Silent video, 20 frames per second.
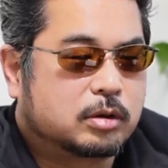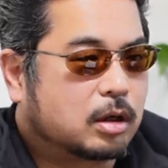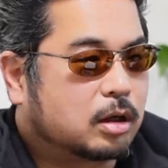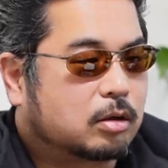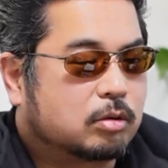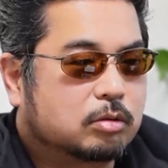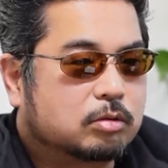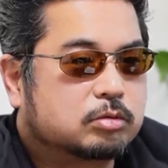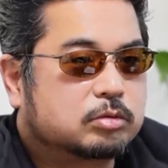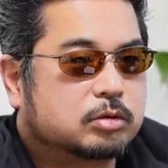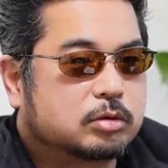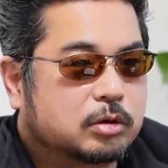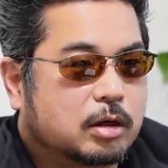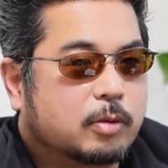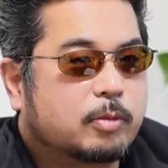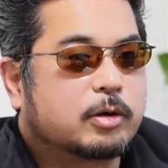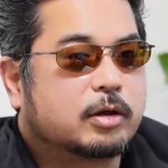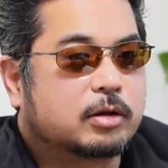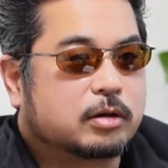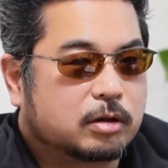いやこの人
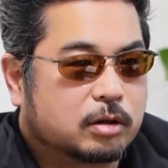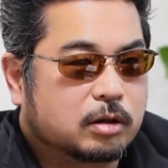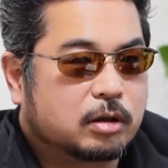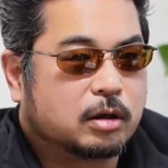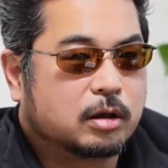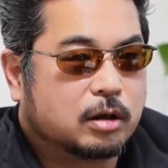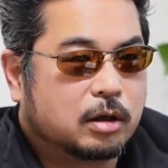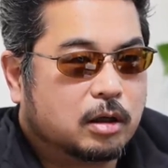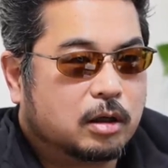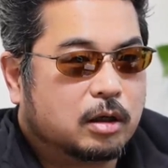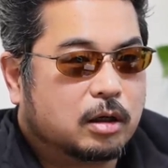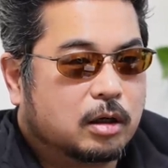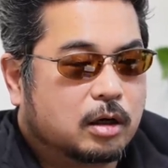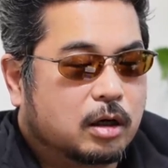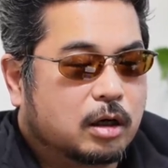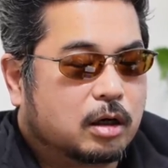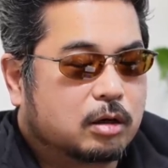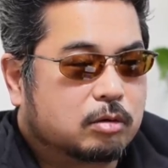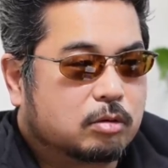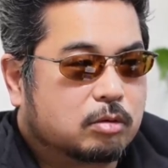ダメ、
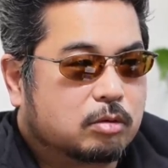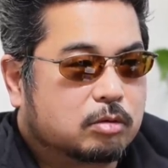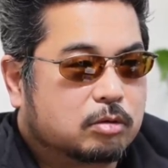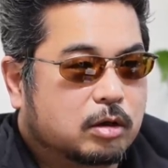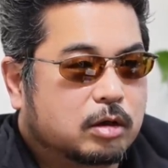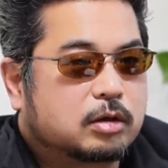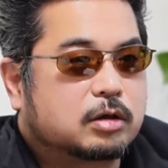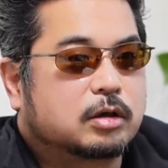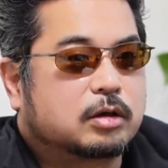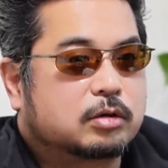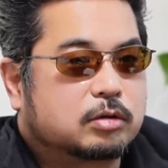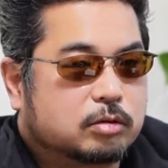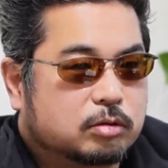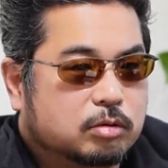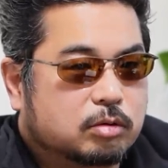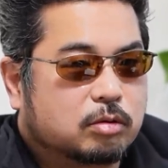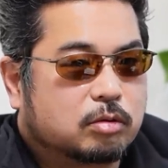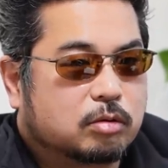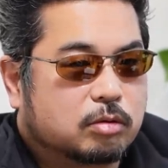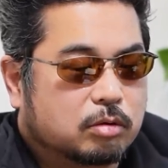あのなんでかってい
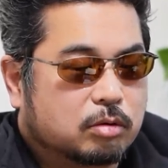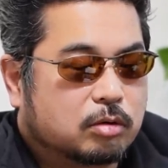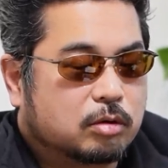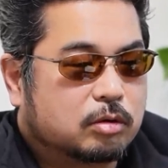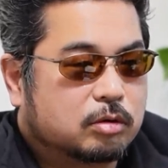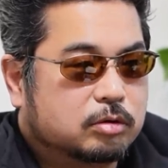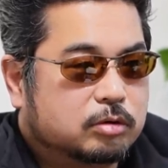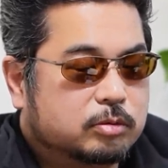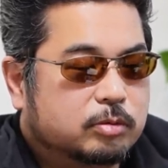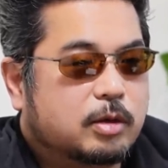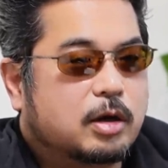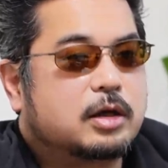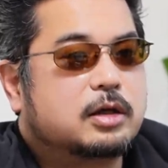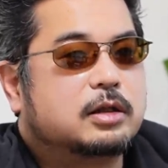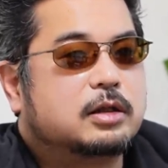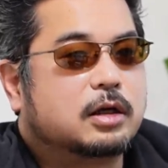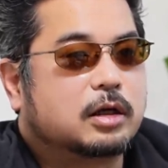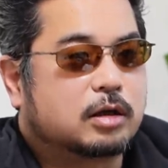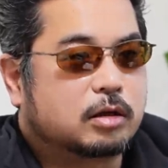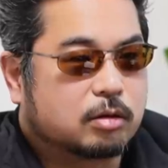うとうま
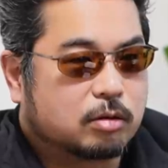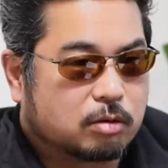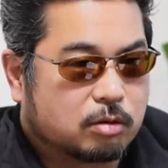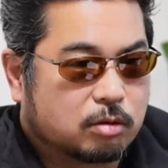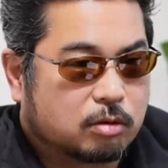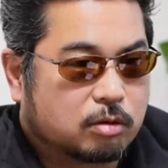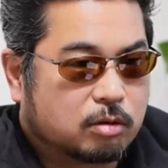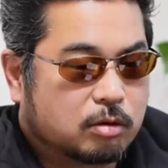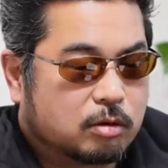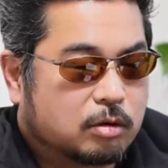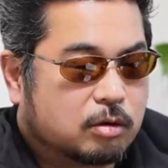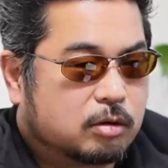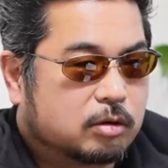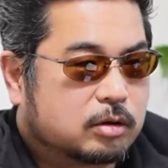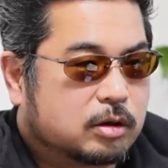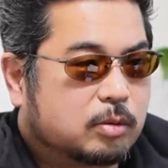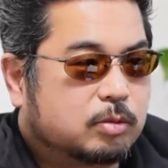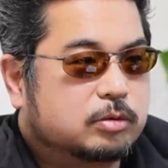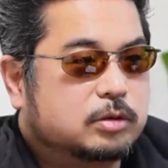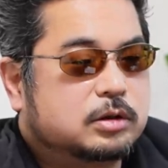いんだけど
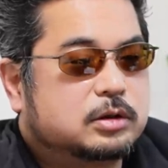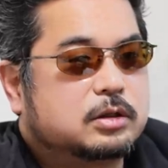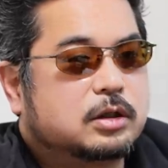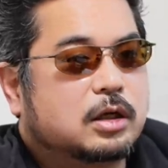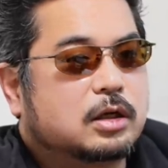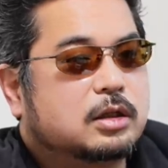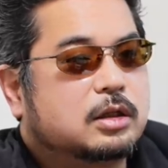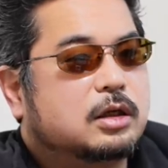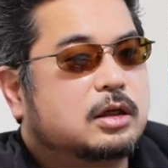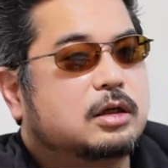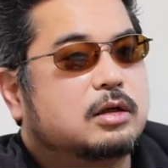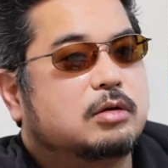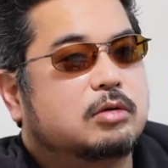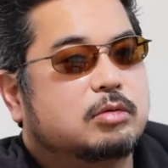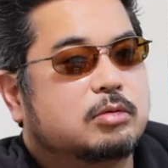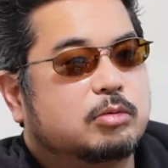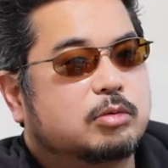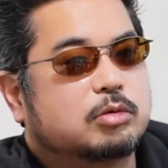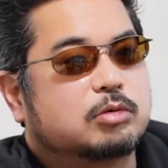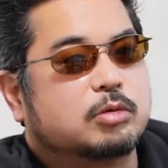多分 にさんねん
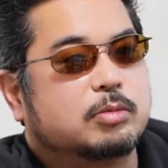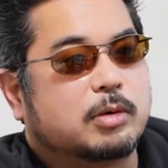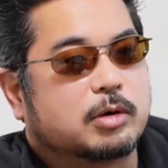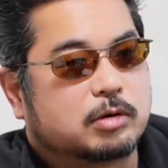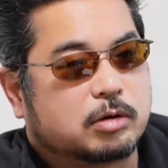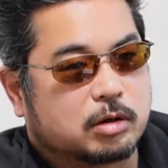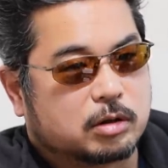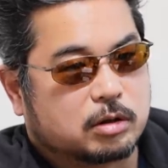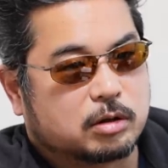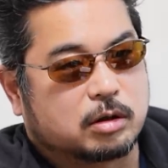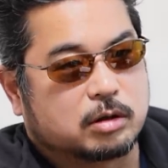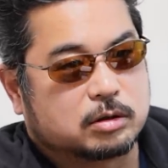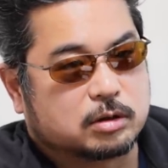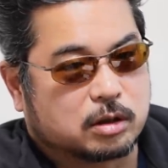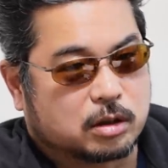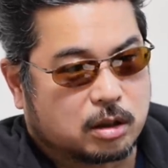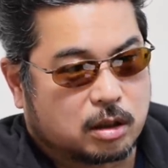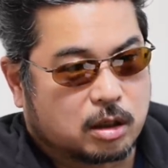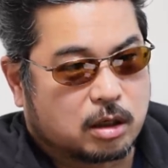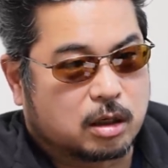ごにもっとうまくなってるはず
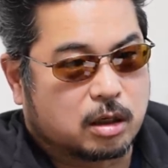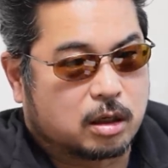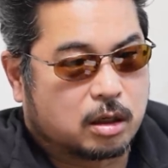だから、